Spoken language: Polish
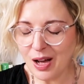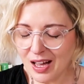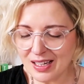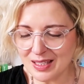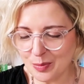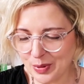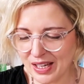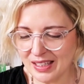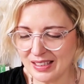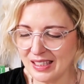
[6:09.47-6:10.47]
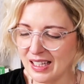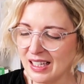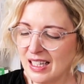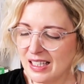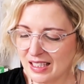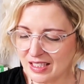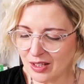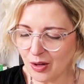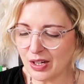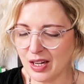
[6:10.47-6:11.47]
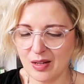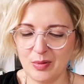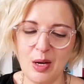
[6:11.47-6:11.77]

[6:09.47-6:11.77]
bardzo piękne historie.